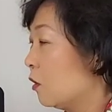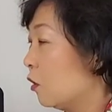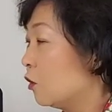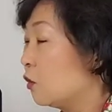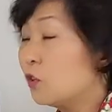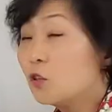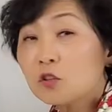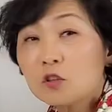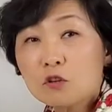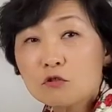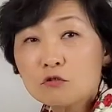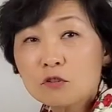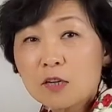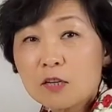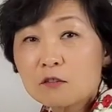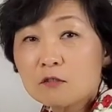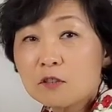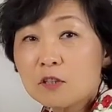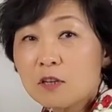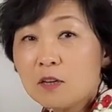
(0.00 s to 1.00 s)
어떤
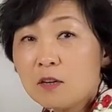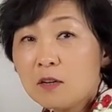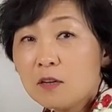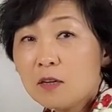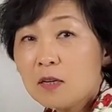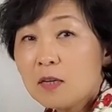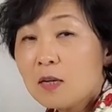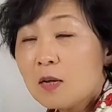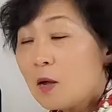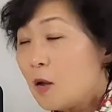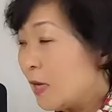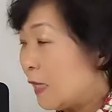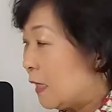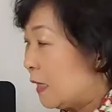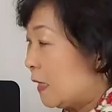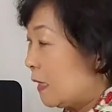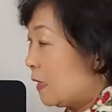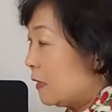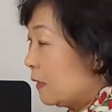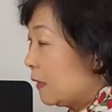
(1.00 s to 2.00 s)
경우라고요?
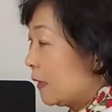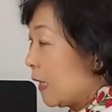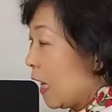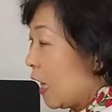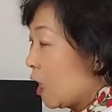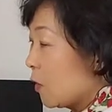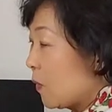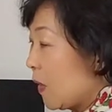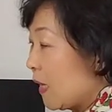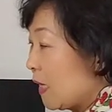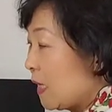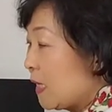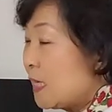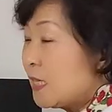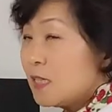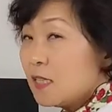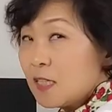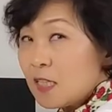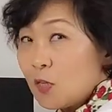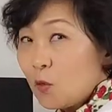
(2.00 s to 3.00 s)
히읗 다음에
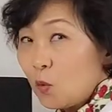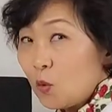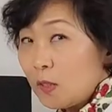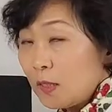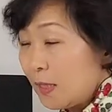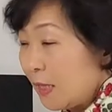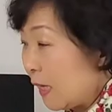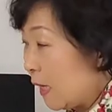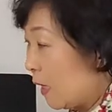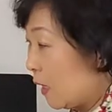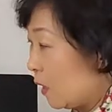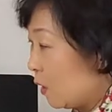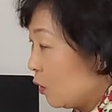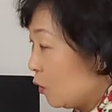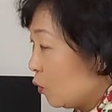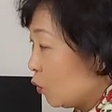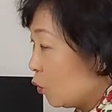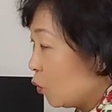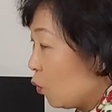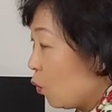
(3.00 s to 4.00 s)
이응이 올 때
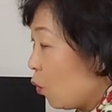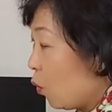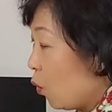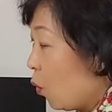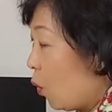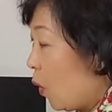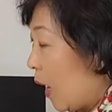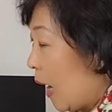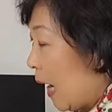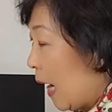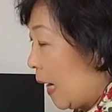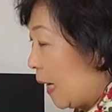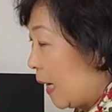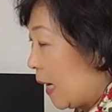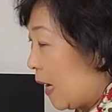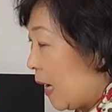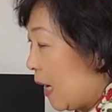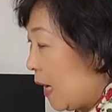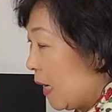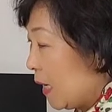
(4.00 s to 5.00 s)

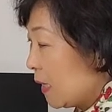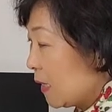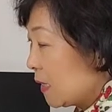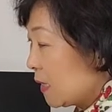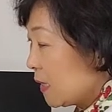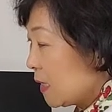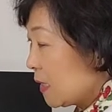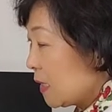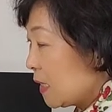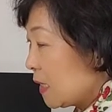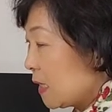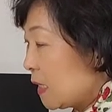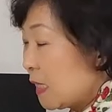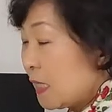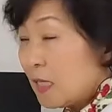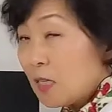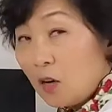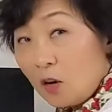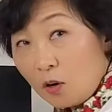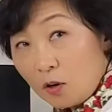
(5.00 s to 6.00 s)
노아라
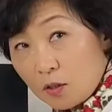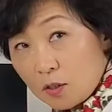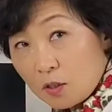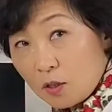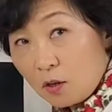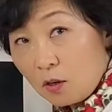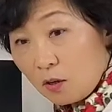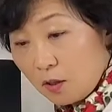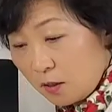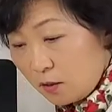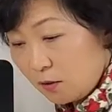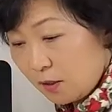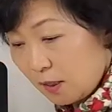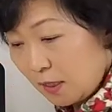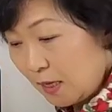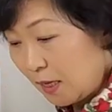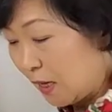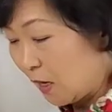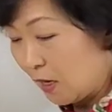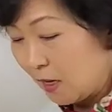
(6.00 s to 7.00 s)
찌어서
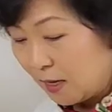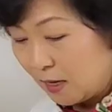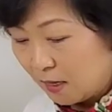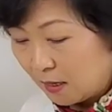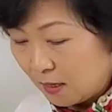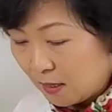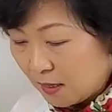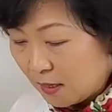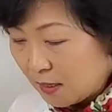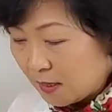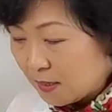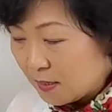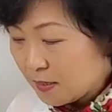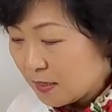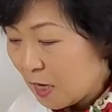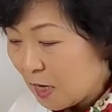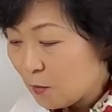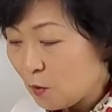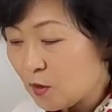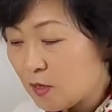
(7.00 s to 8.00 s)
이렇게.
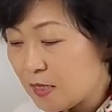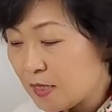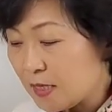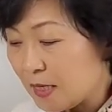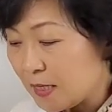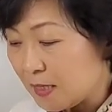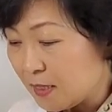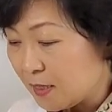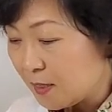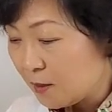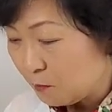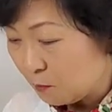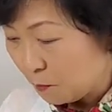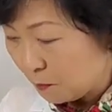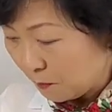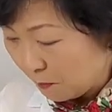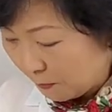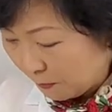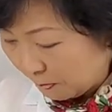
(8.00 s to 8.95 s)
세 번째는